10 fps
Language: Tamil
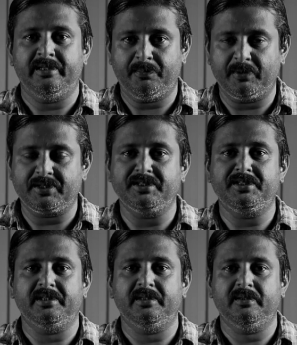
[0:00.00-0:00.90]
ஏற்பாடு
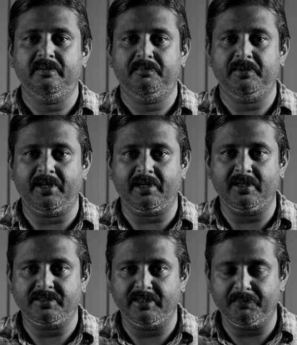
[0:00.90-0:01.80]
செஞ்ச
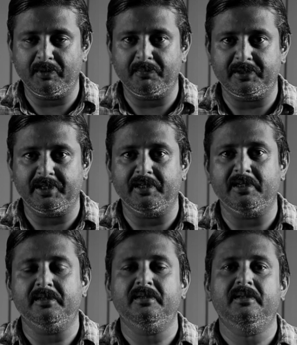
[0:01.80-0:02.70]
பத்திரிகையாளர் சந்திப்பில்
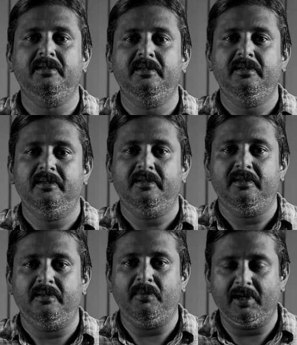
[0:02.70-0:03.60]
பார்த்திங்கன்னா
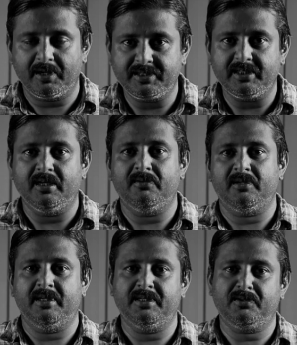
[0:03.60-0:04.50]
பாலாஜி
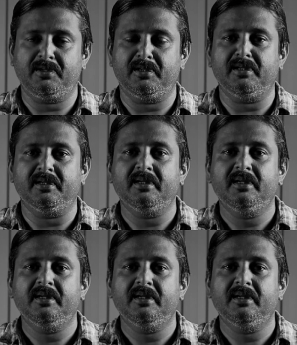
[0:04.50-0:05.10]
அவர் என்ன சொல்கிறாருன்னா